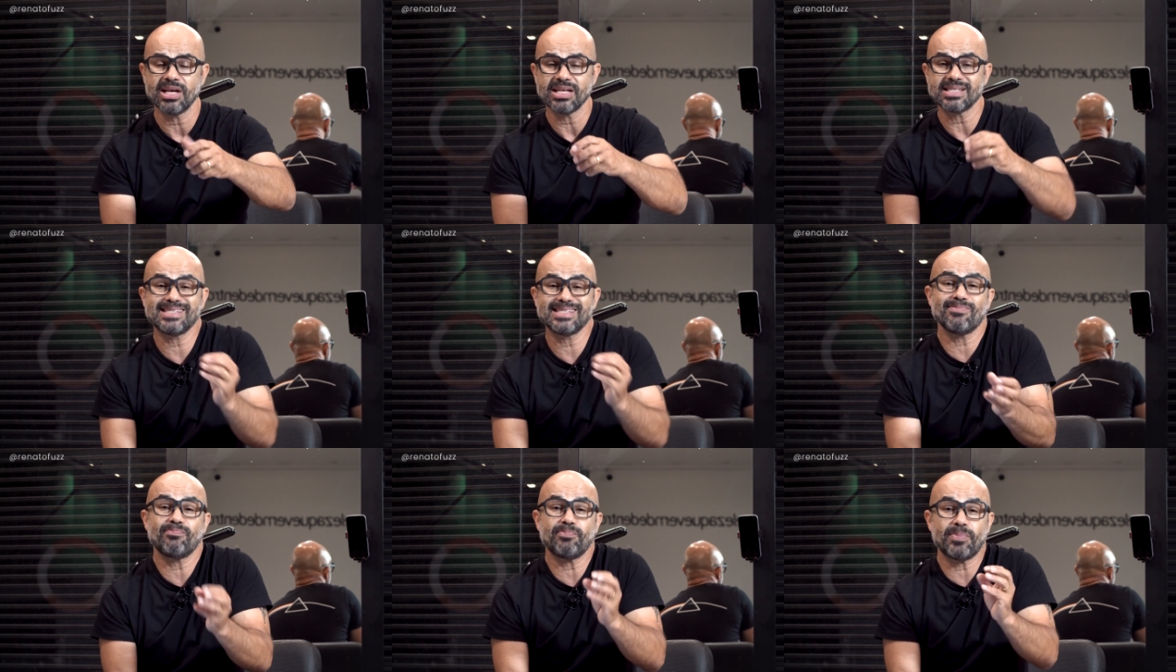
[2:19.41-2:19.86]

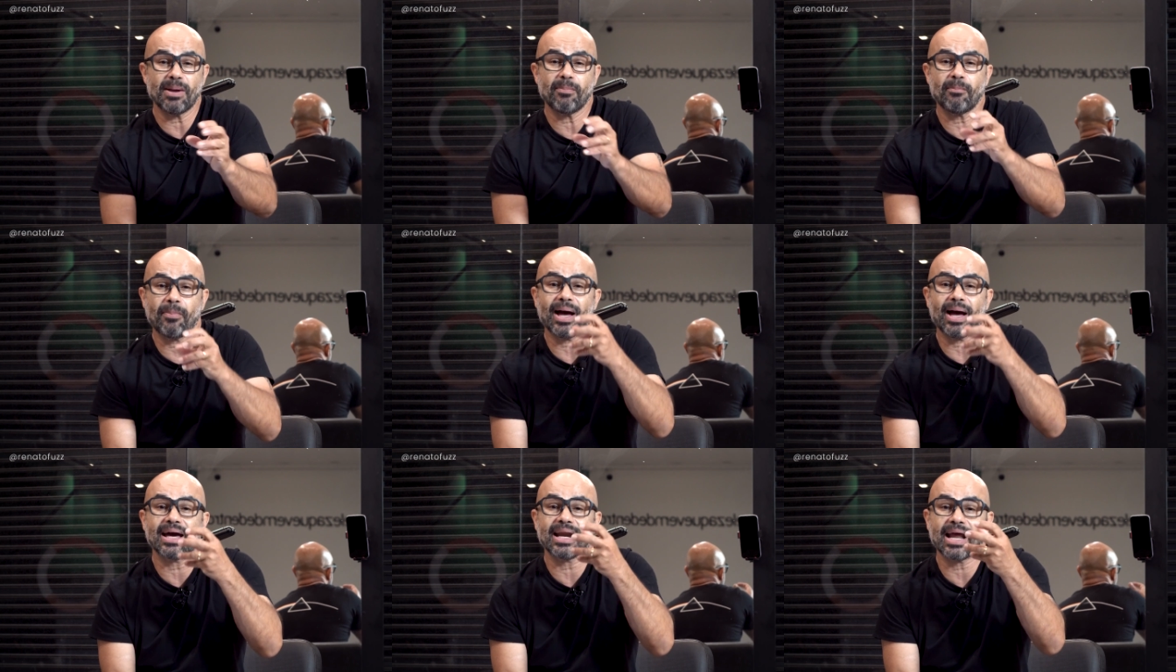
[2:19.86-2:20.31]
se
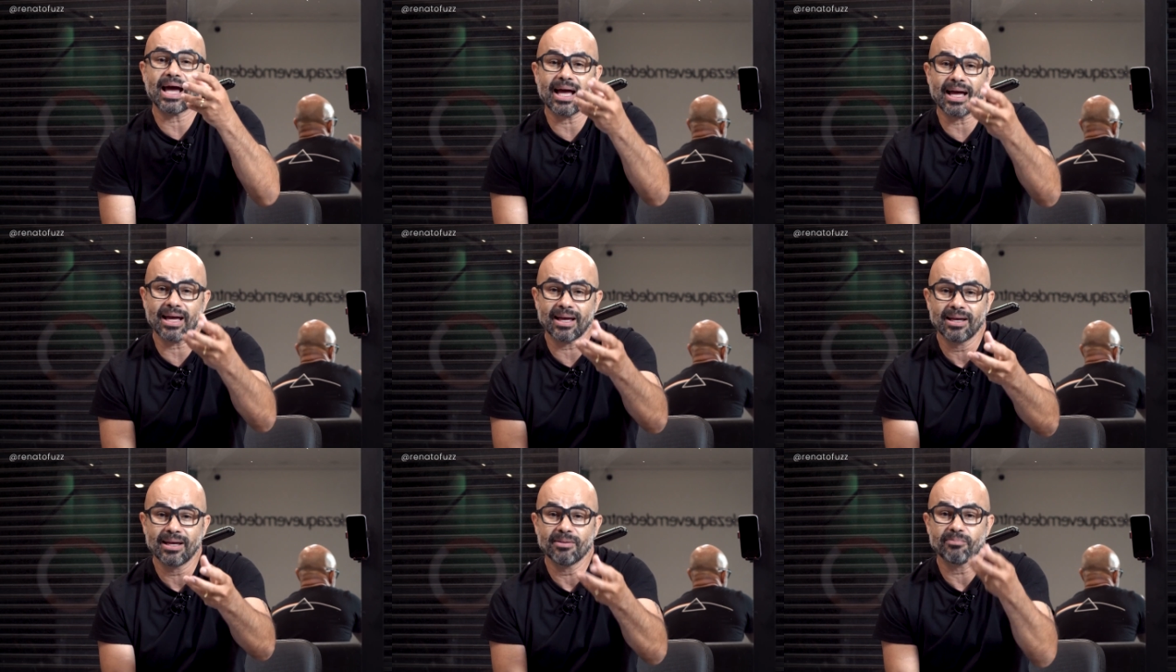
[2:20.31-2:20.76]

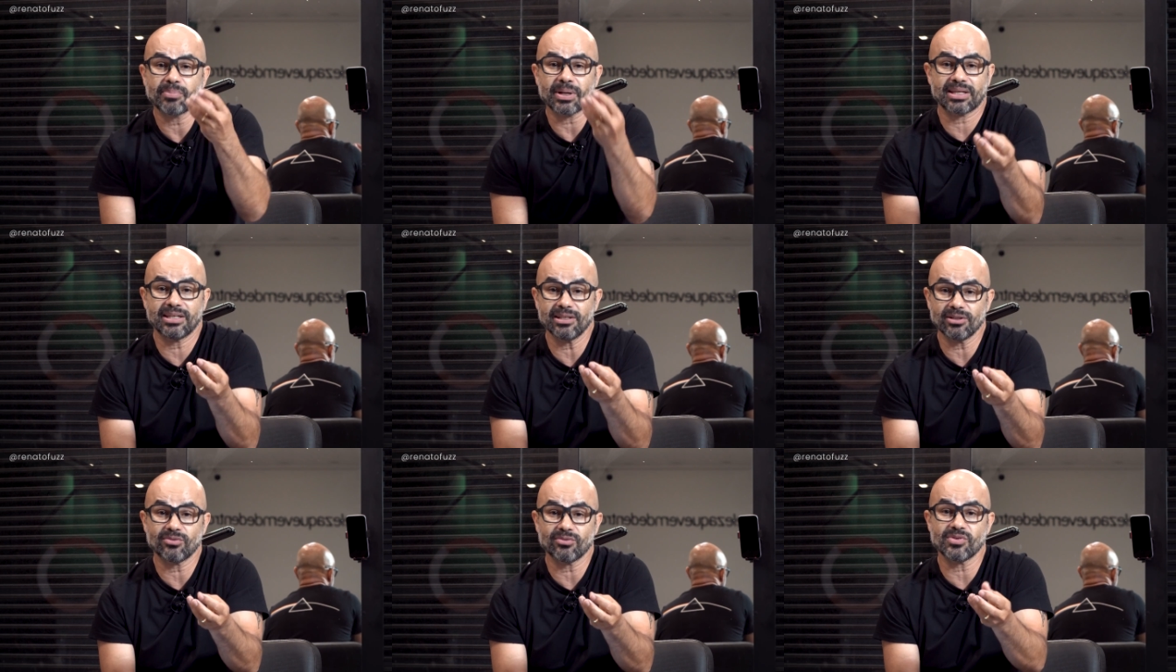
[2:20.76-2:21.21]
preparar para
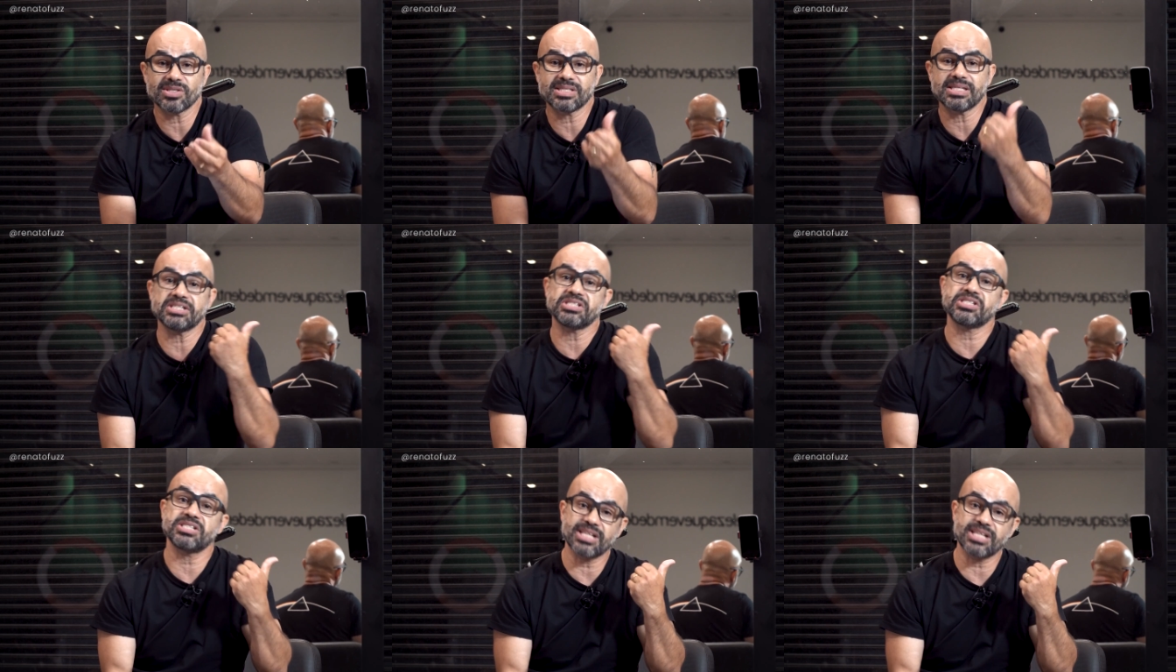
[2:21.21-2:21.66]
aquilo que
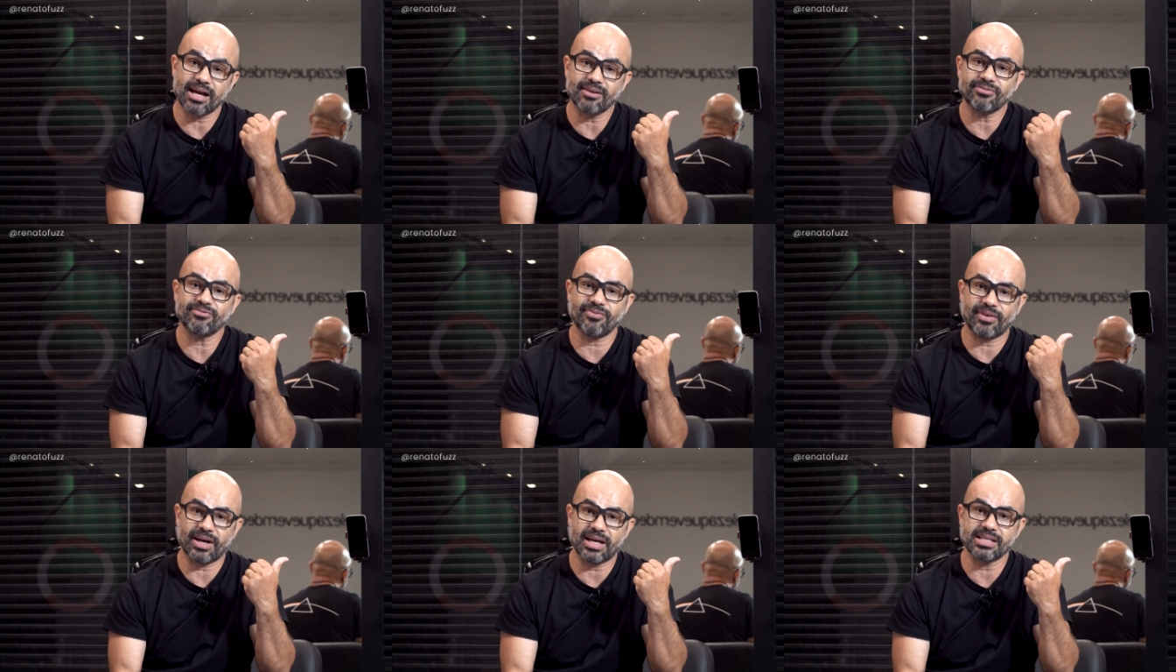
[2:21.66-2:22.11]
você já
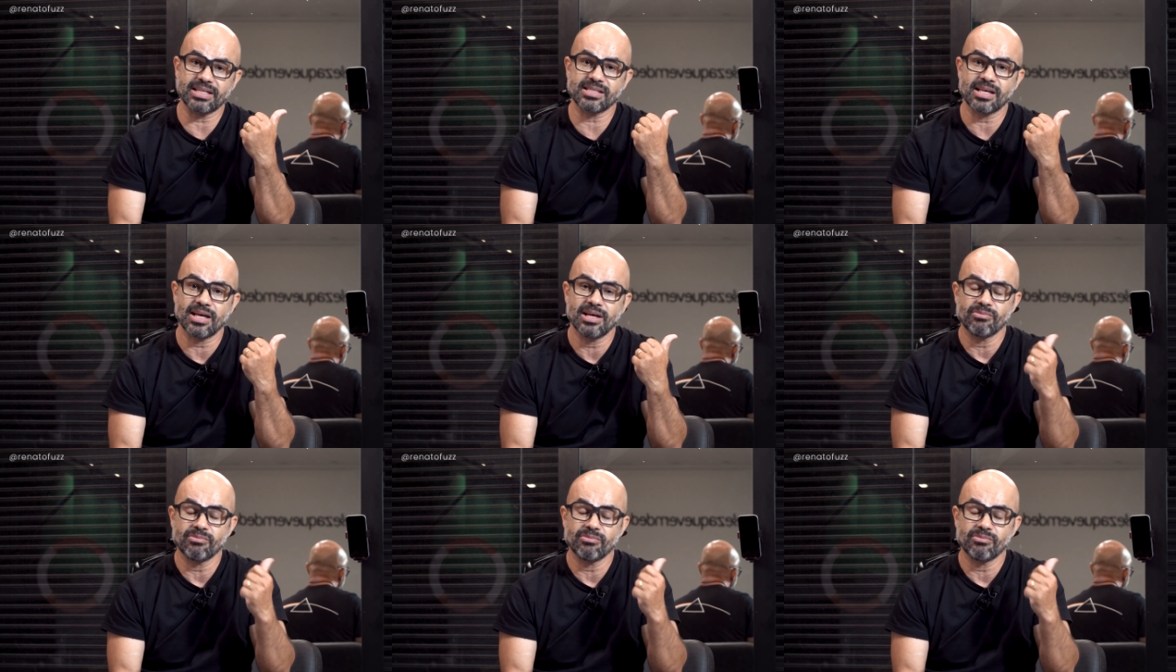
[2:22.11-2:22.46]
faz,